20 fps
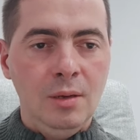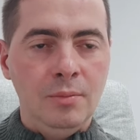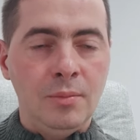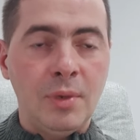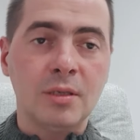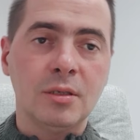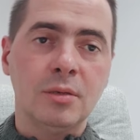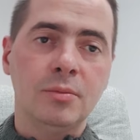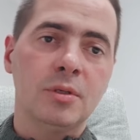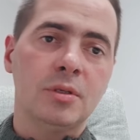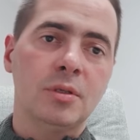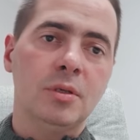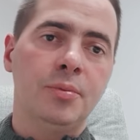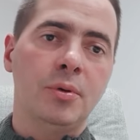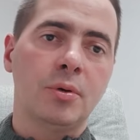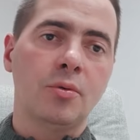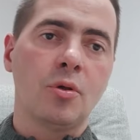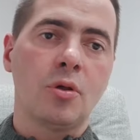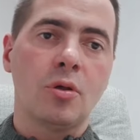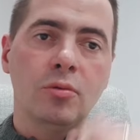Bardzo mocno
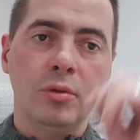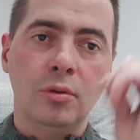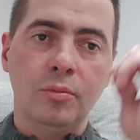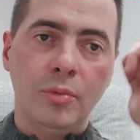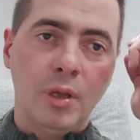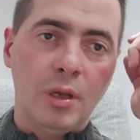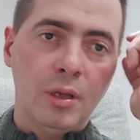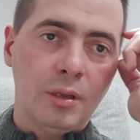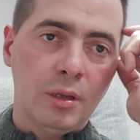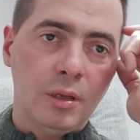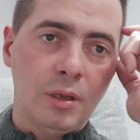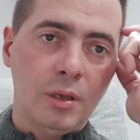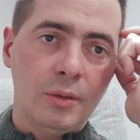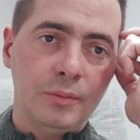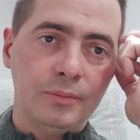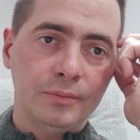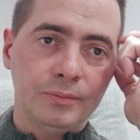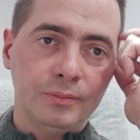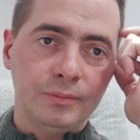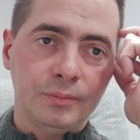poruszyły mnie
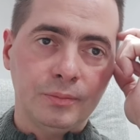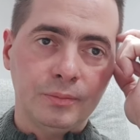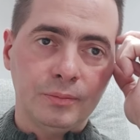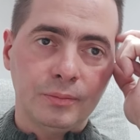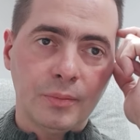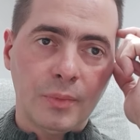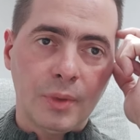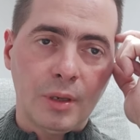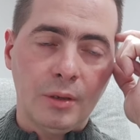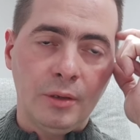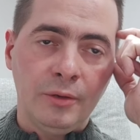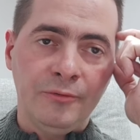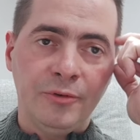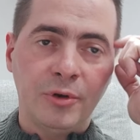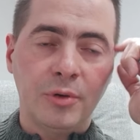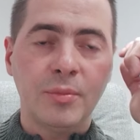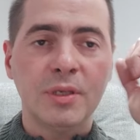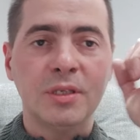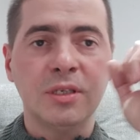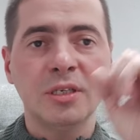te
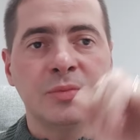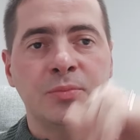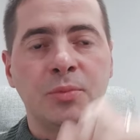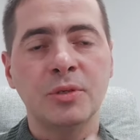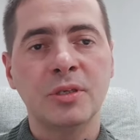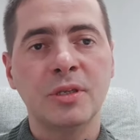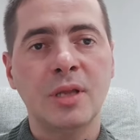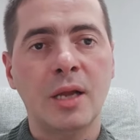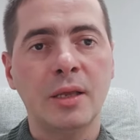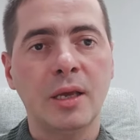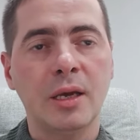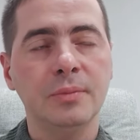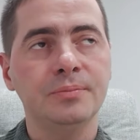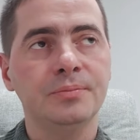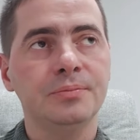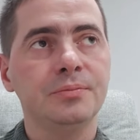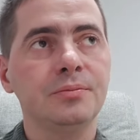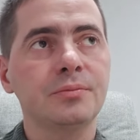informacje z Poznania